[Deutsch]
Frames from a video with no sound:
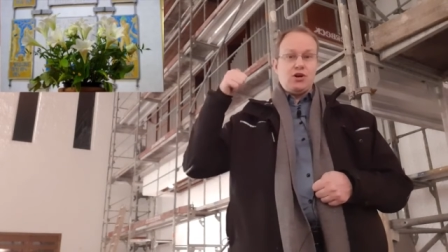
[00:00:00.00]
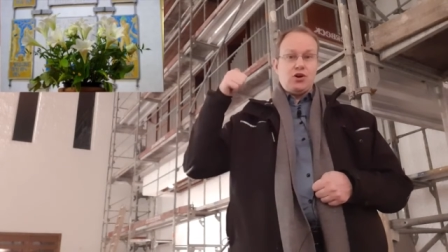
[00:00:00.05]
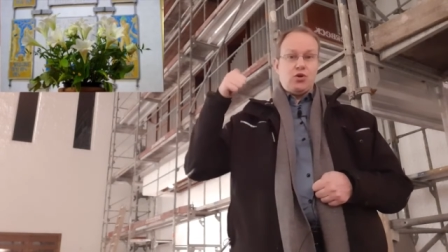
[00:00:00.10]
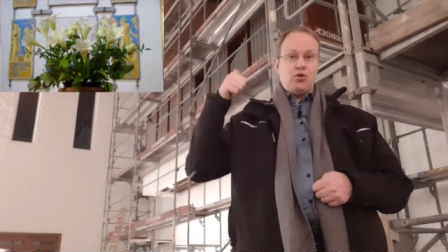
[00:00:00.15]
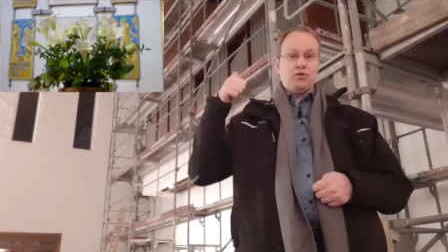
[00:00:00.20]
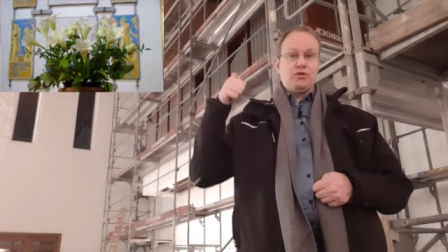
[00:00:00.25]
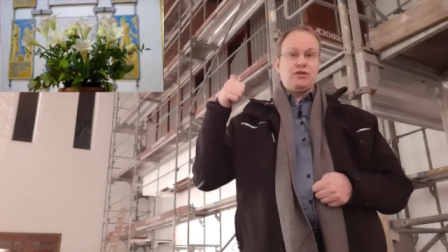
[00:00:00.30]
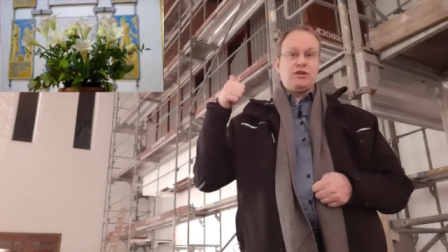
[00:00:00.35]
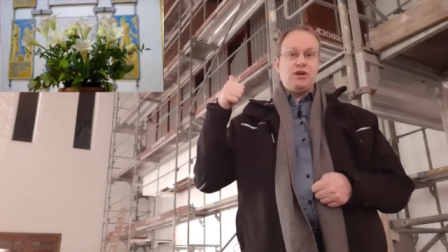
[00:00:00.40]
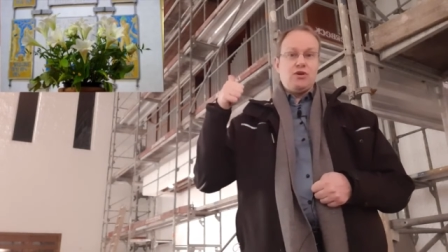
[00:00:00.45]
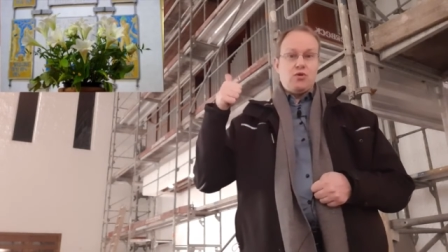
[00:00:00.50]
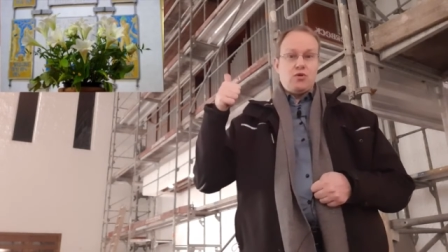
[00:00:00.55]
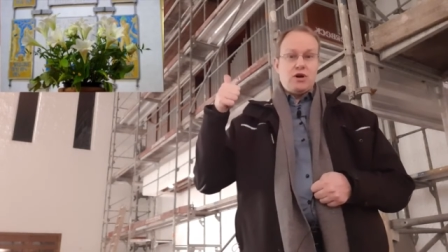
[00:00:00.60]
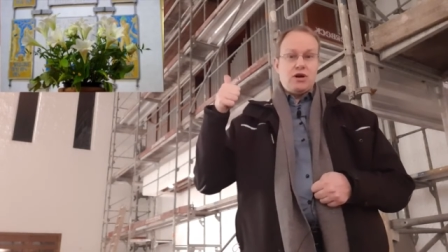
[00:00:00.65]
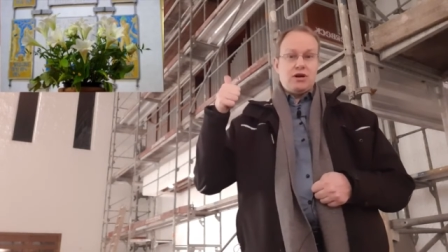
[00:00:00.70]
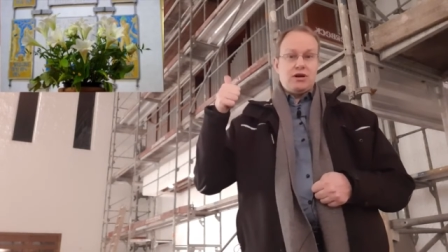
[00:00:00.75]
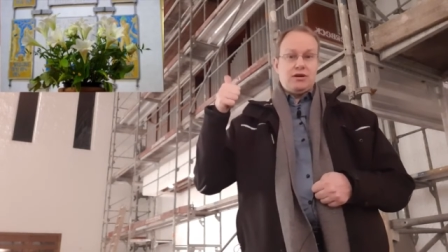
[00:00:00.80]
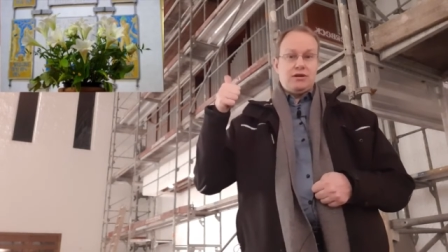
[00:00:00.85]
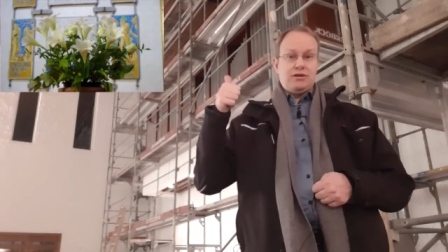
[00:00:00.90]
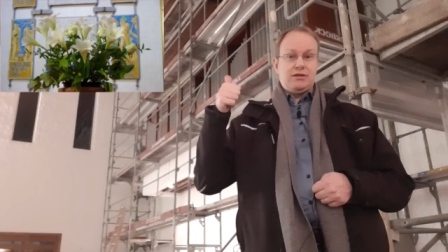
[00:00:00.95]
und die
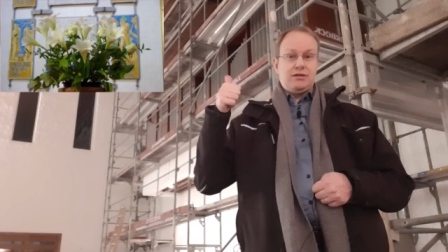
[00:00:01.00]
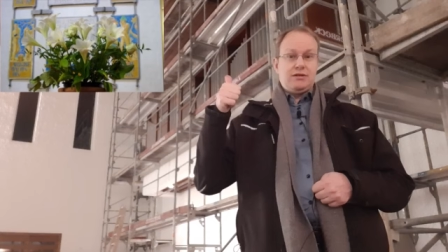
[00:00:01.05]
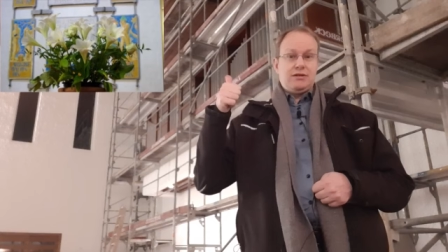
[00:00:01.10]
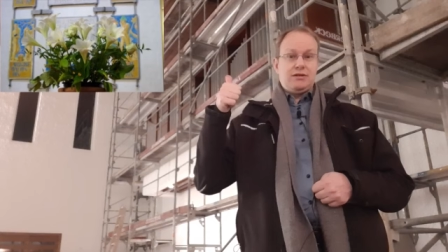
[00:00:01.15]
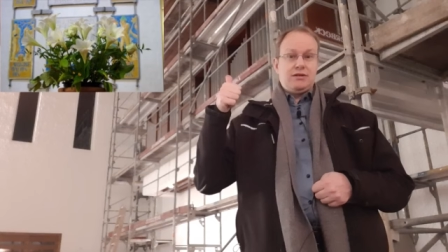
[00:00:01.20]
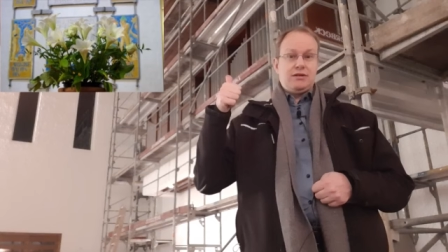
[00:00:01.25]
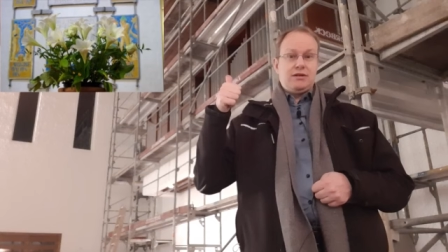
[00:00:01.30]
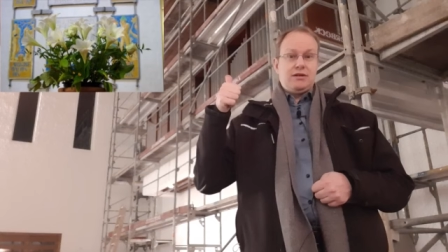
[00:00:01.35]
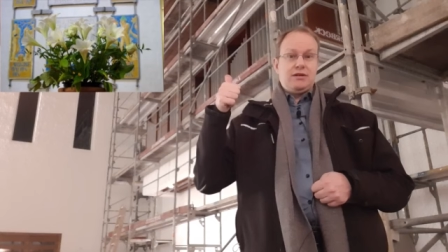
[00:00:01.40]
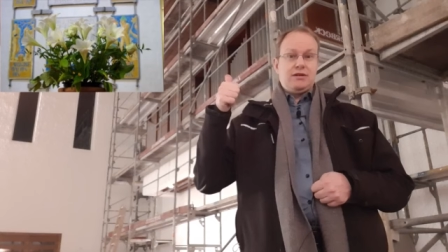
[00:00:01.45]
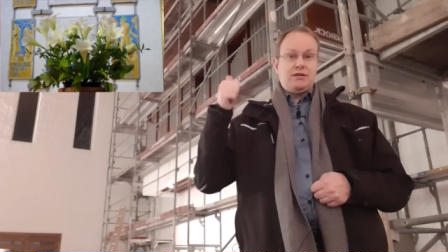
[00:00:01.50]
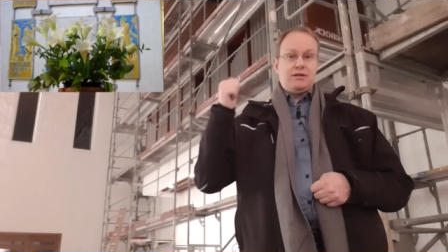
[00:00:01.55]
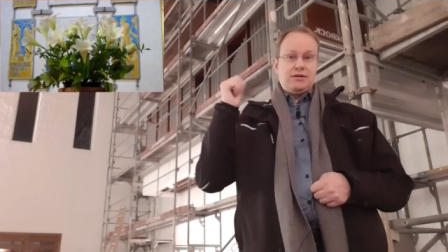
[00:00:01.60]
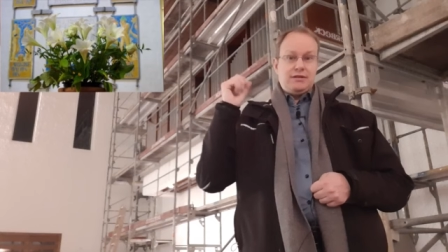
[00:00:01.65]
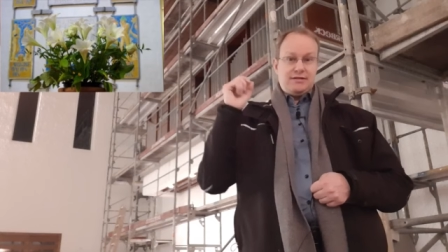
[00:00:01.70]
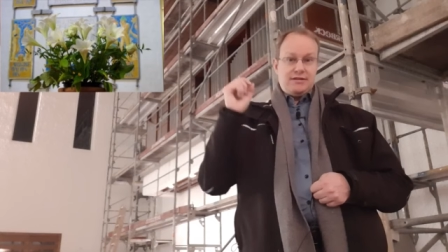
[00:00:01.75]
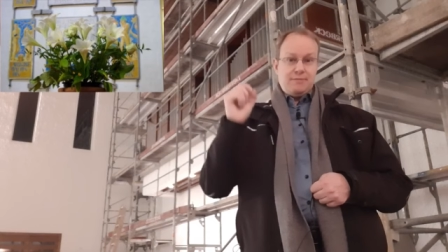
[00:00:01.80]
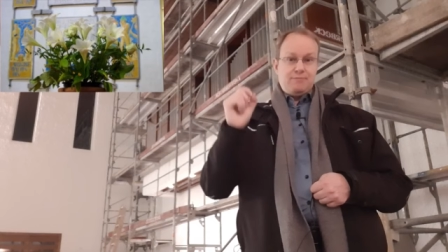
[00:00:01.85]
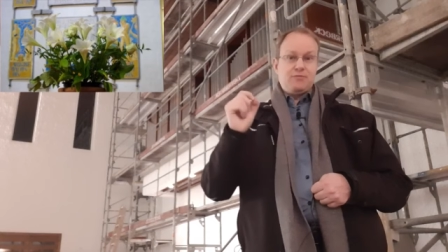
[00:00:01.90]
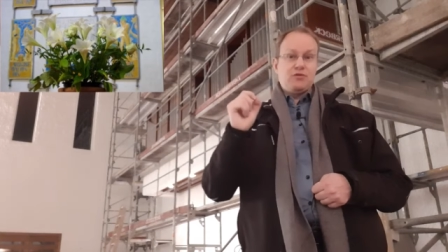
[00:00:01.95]
Ohre
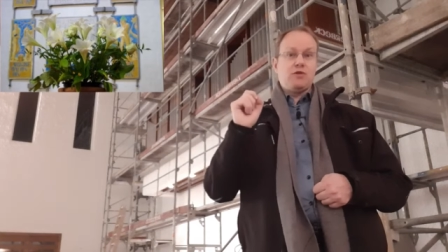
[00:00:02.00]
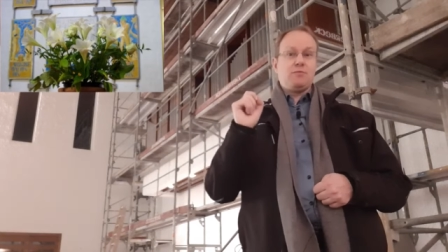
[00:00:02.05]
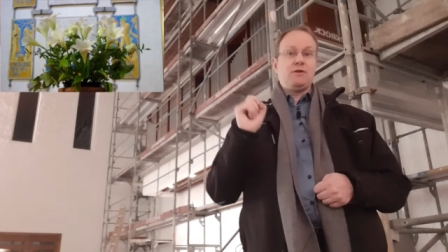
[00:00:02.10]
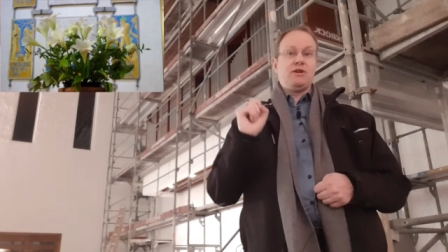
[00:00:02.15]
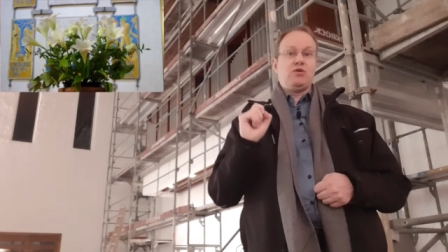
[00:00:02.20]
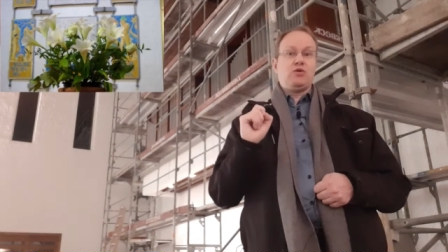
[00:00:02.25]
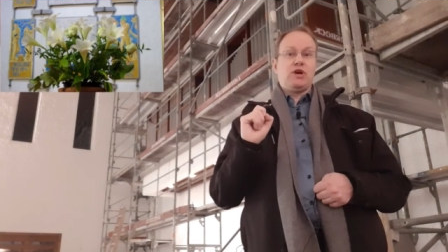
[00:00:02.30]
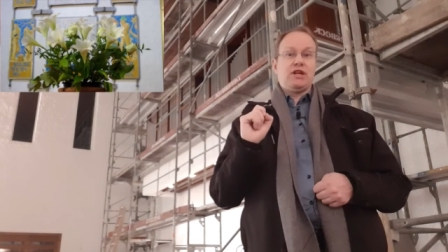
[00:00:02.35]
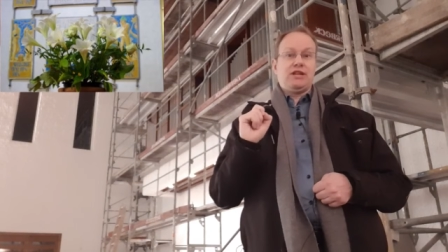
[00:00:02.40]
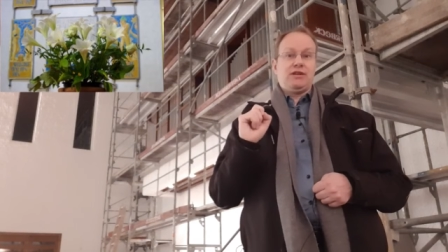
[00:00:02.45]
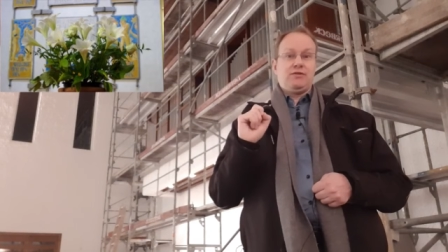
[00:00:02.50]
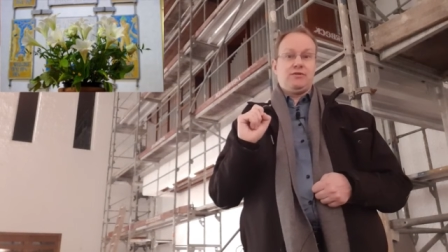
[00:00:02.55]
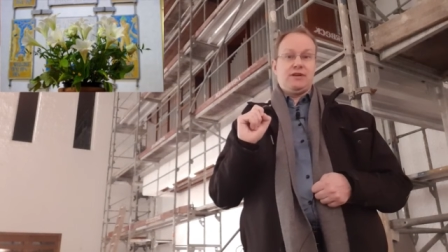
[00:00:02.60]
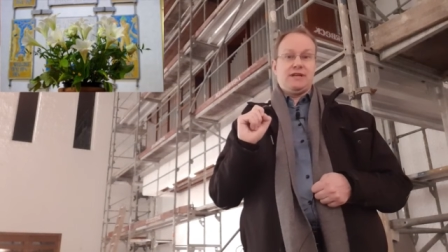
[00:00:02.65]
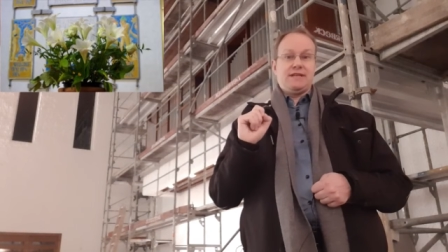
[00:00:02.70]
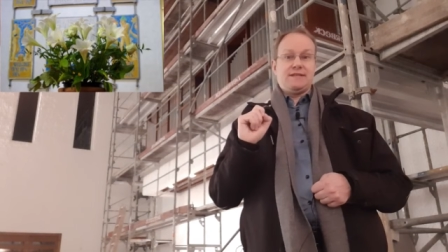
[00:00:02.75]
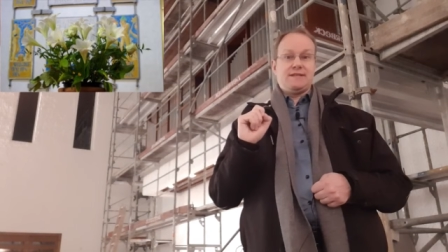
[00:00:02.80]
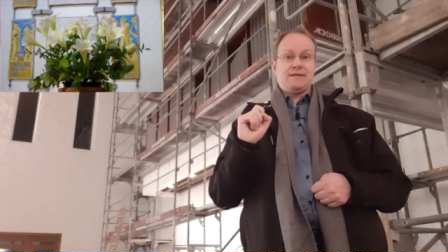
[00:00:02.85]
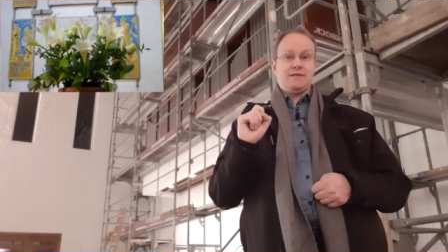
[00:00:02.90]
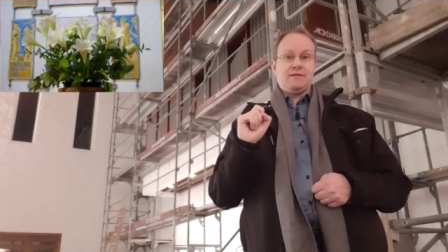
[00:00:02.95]
tiptop in Ordnung
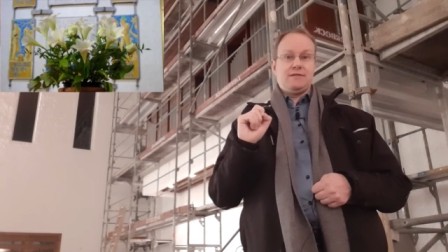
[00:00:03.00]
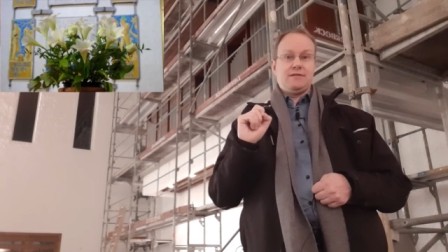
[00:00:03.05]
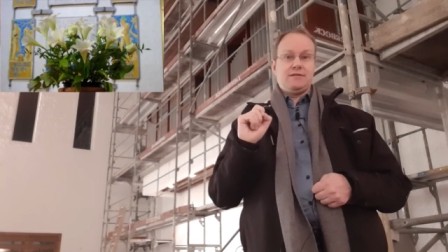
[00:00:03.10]
ist,